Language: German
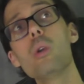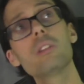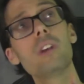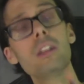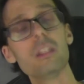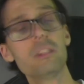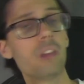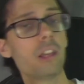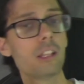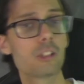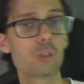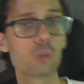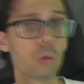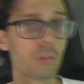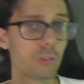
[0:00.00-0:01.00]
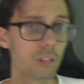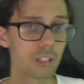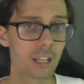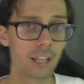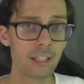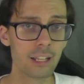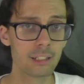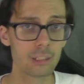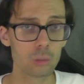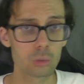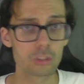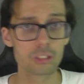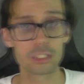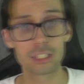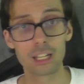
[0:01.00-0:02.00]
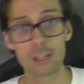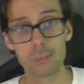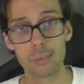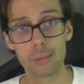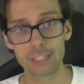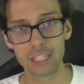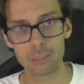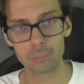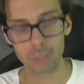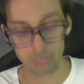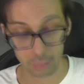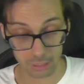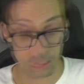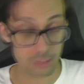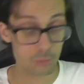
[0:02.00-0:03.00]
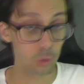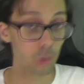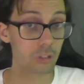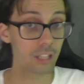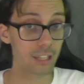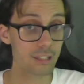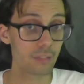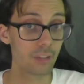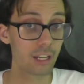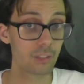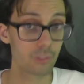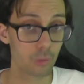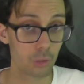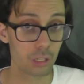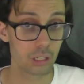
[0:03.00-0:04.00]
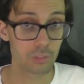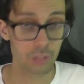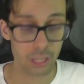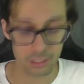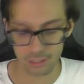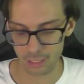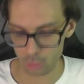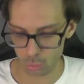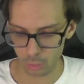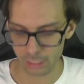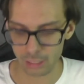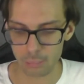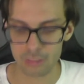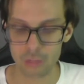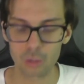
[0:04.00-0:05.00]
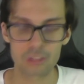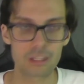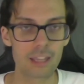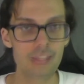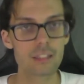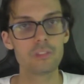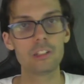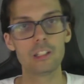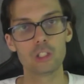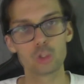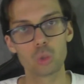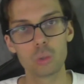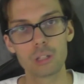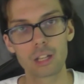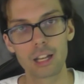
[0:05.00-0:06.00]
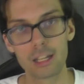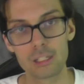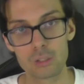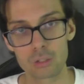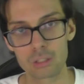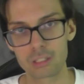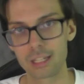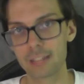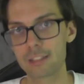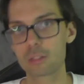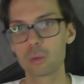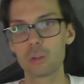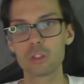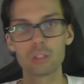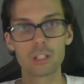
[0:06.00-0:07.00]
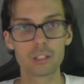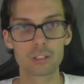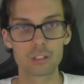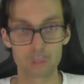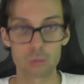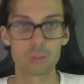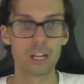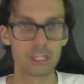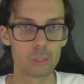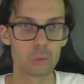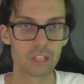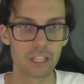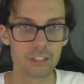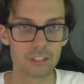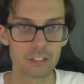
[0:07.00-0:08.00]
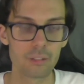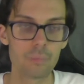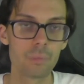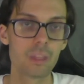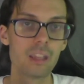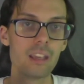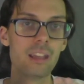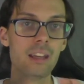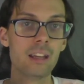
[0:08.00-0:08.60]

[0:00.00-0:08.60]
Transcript: Irgendwann in ferner Zukunft wird es keine analogen Signale mehr geben, aber da sind wir noch sehr, sehr weit davon entfernt. Aktuell gibt es noch sehr, sehr viele schöne Radios in ganz Deutschland, also Radiosender,